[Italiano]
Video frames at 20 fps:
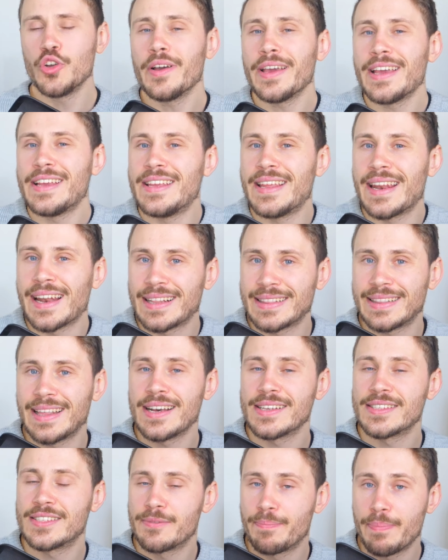Ciò che in
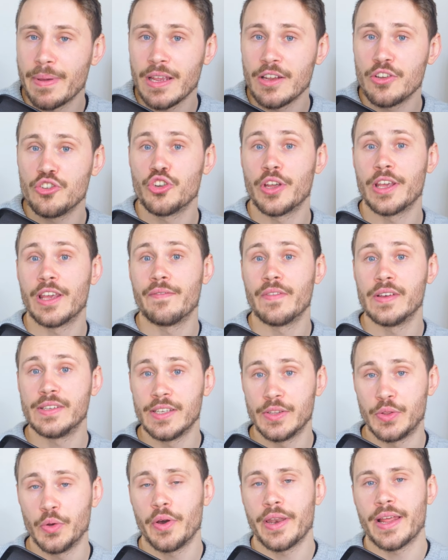realtà spinge gli
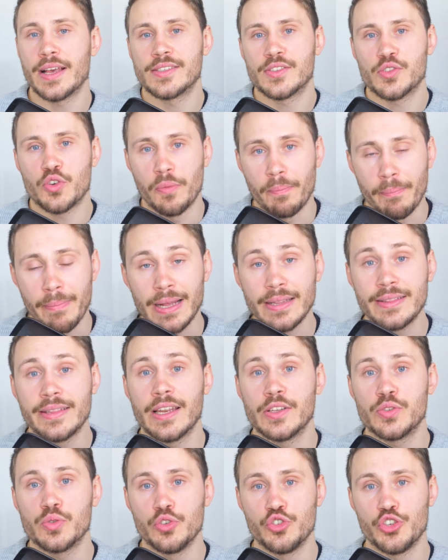investitori a
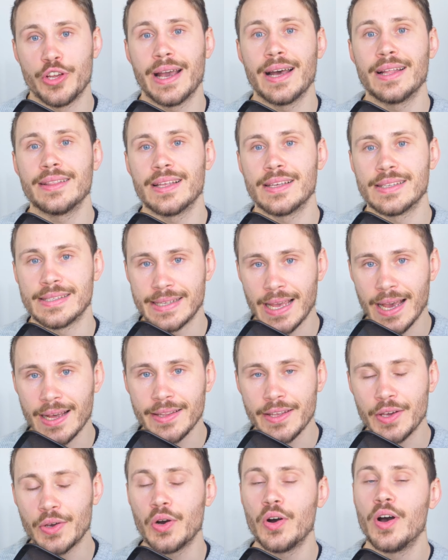scommettere sul gigante
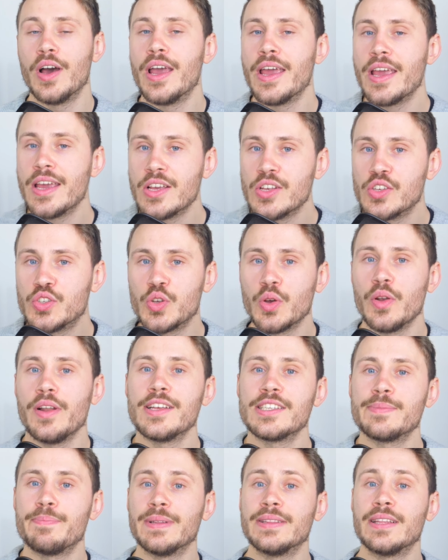asiatico sono
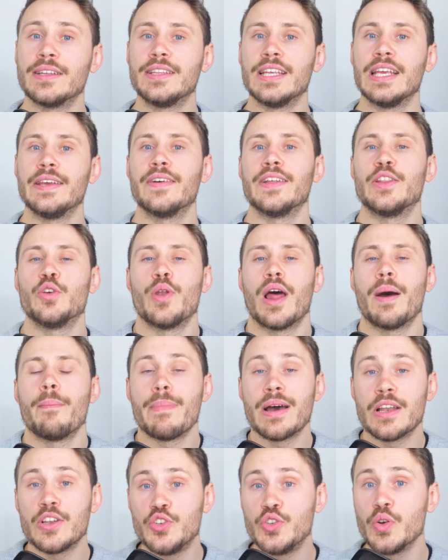le aspettative di una
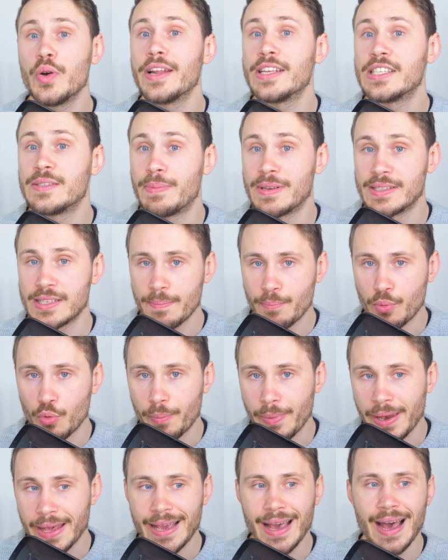maggiore spesa
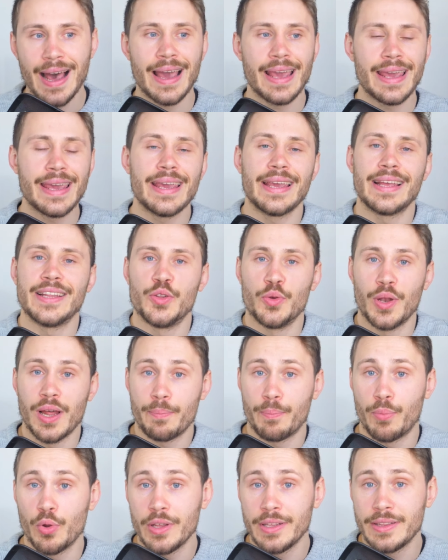pubblica e di
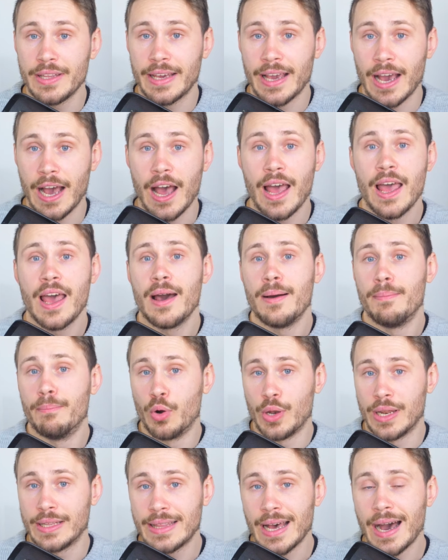una politica
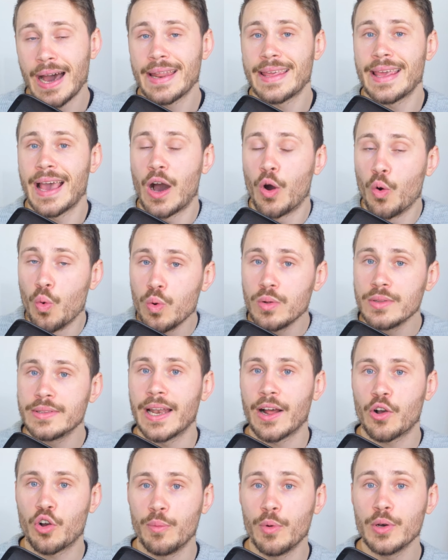monetaria
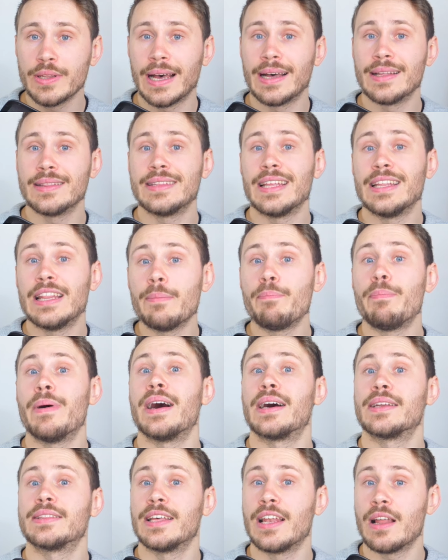ultra accomodante da
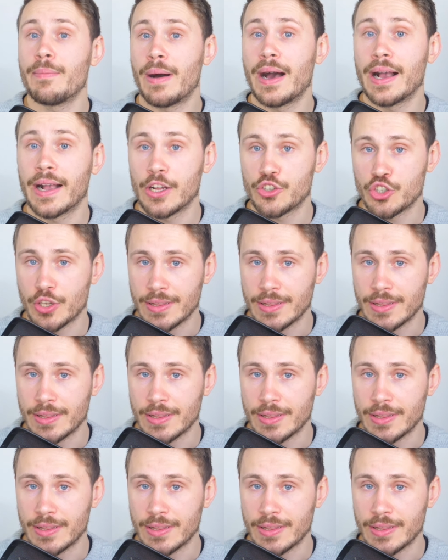parte della banca